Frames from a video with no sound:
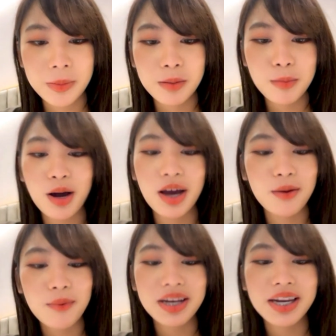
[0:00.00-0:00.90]
เพราะแค่
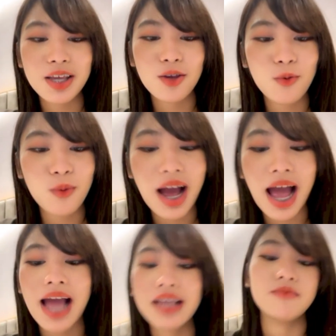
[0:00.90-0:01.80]
หวันเด็กอยู่
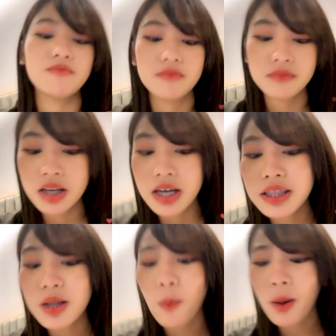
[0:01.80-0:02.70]
งาน
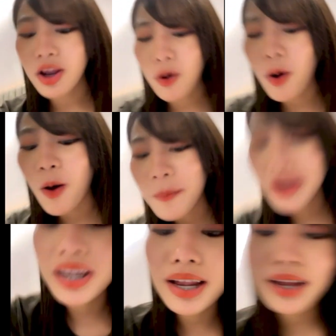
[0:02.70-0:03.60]
แต่ว่าเราก็ไม่ได้